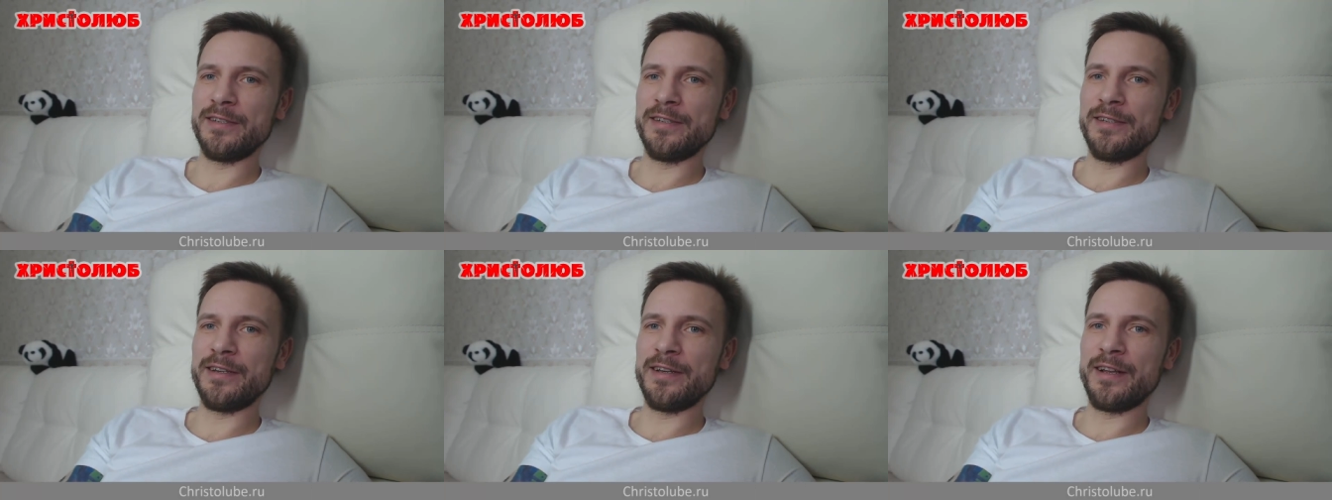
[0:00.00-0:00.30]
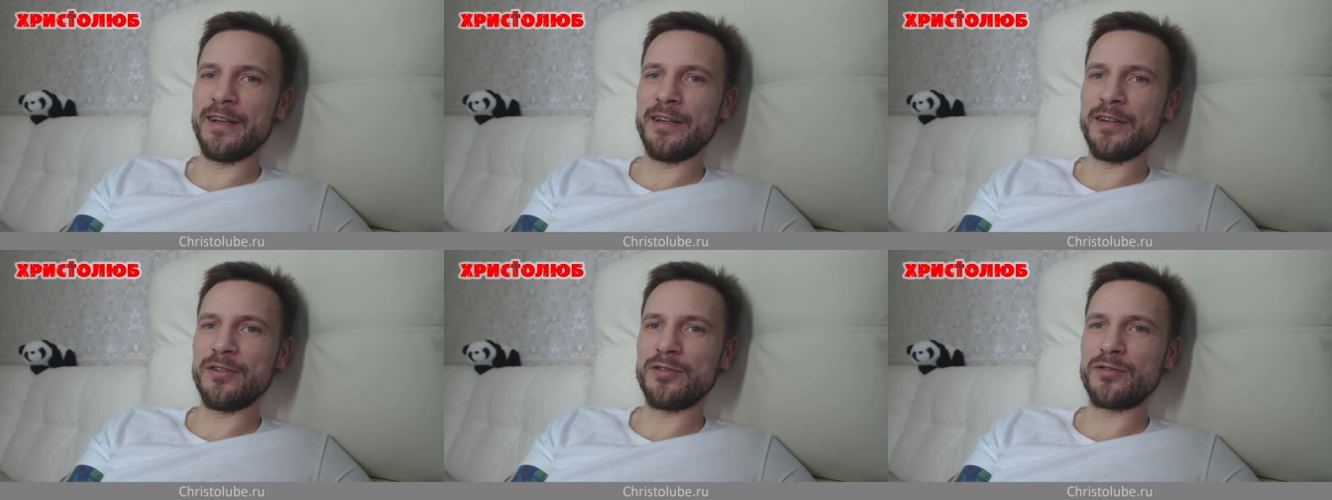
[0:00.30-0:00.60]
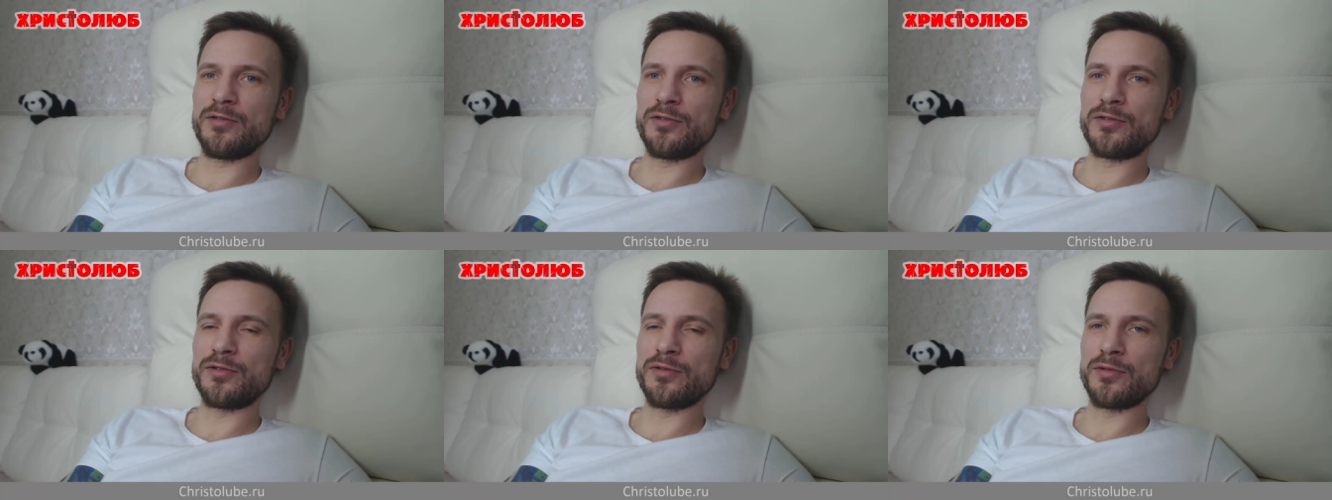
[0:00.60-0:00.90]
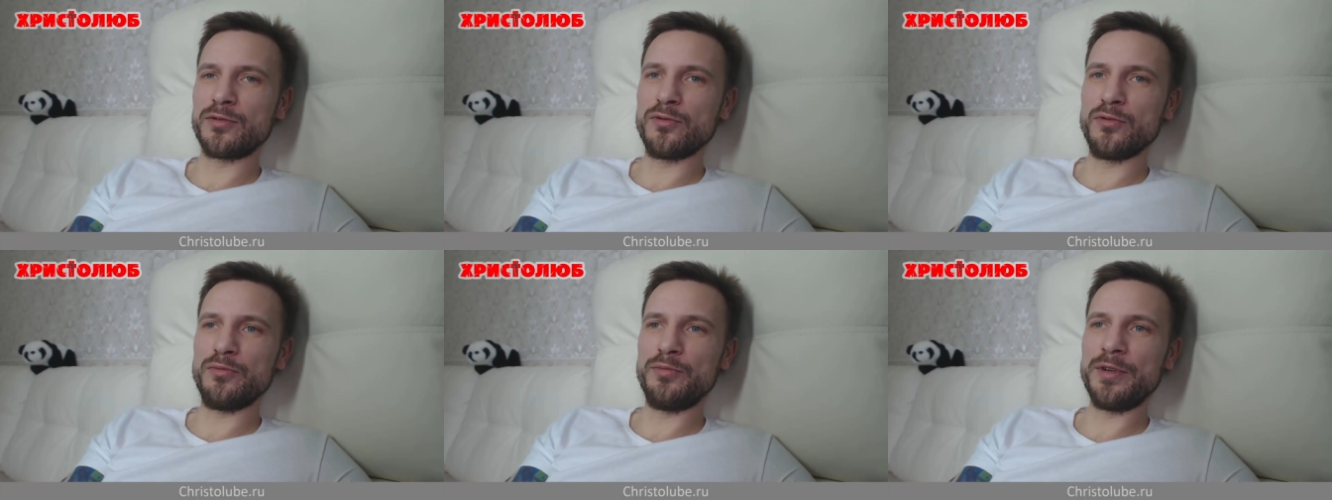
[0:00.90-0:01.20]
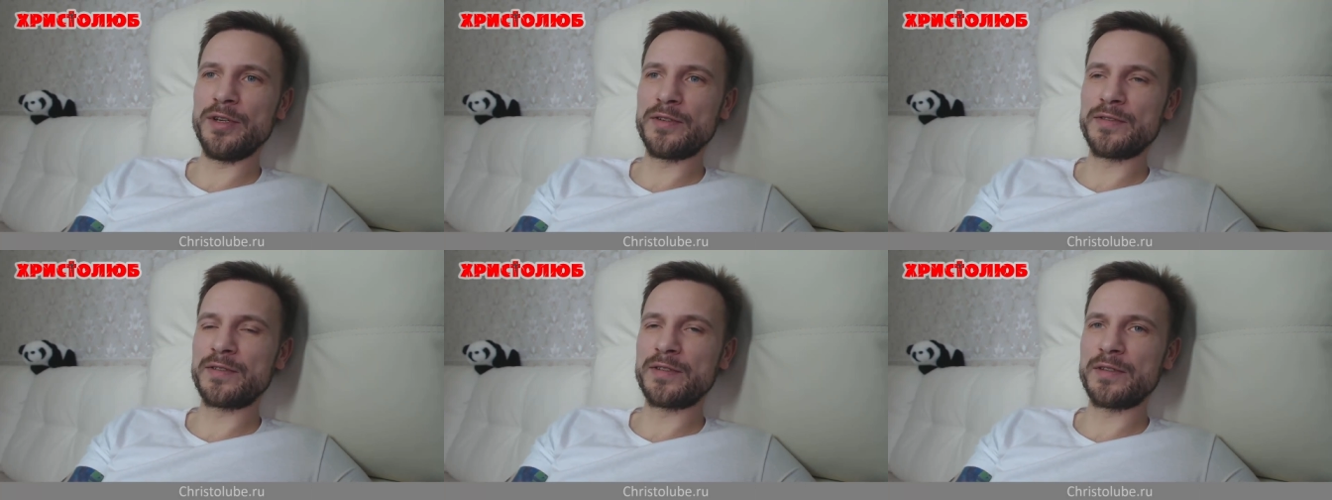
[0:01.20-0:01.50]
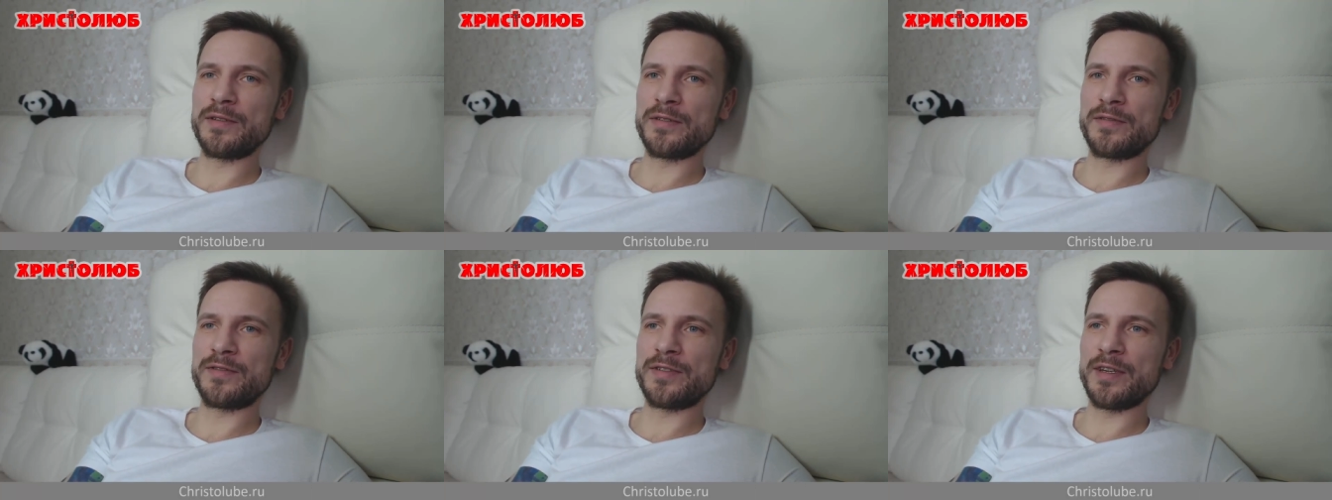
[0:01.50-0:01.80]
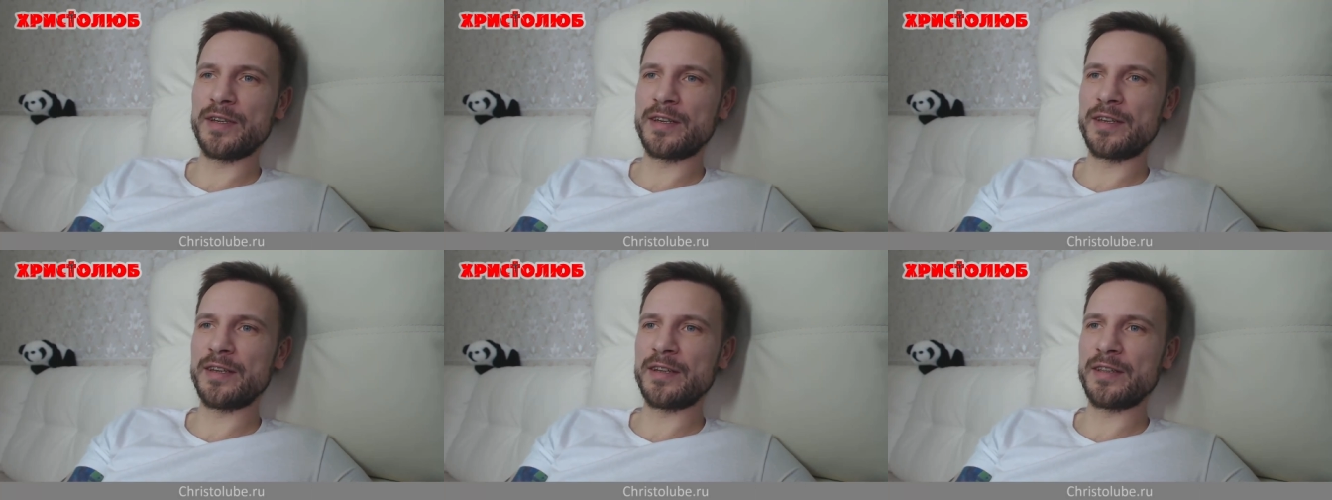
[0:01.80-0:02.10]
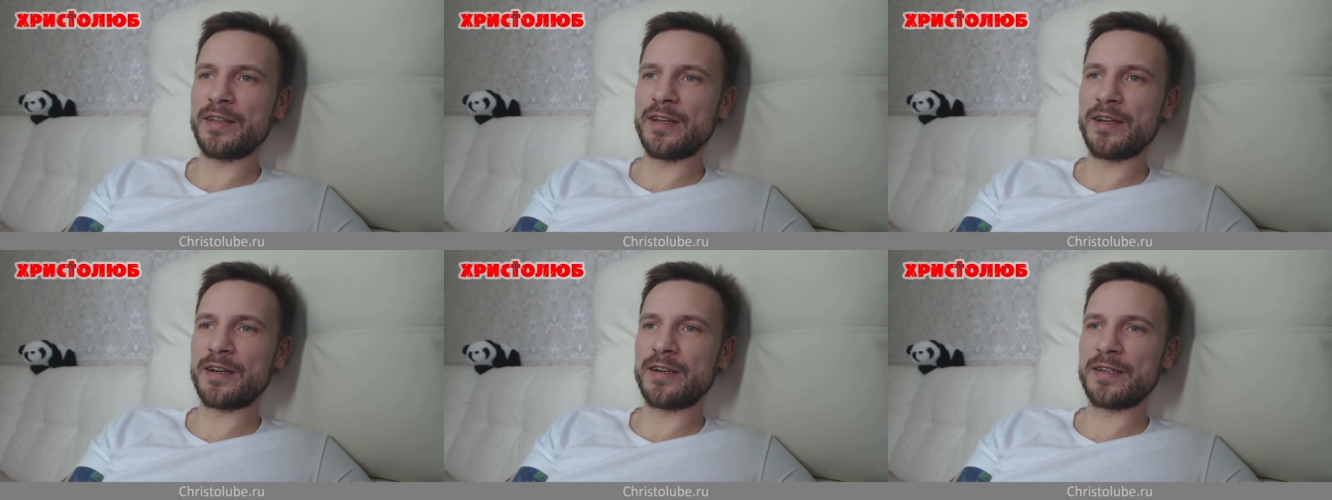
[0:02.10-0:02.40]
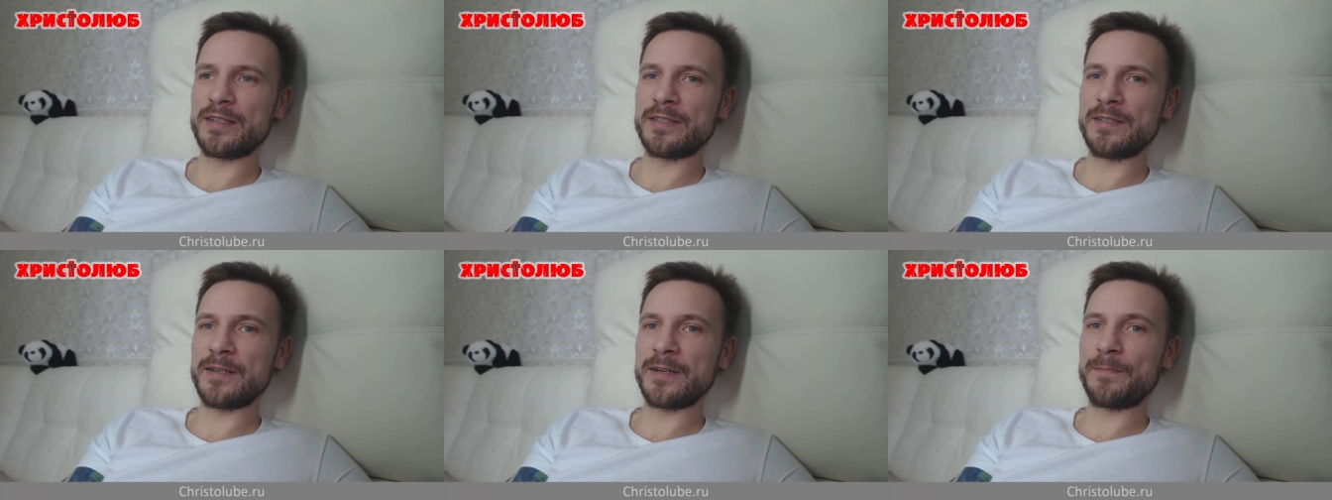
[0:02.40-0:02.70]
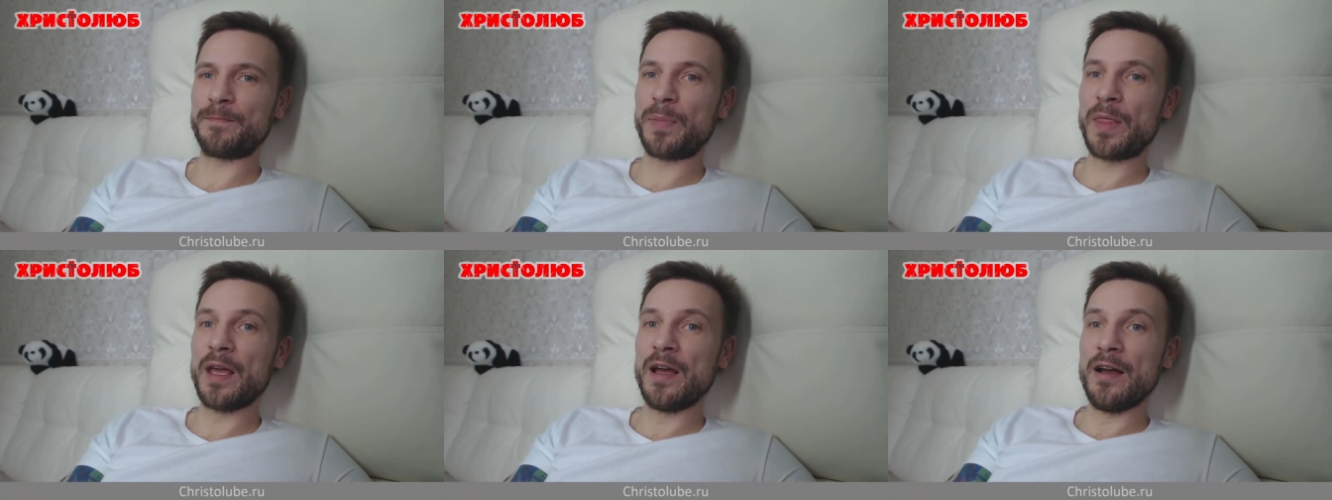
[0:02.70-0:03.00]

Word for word: или еще чего-то, убийств всяких, да, разных.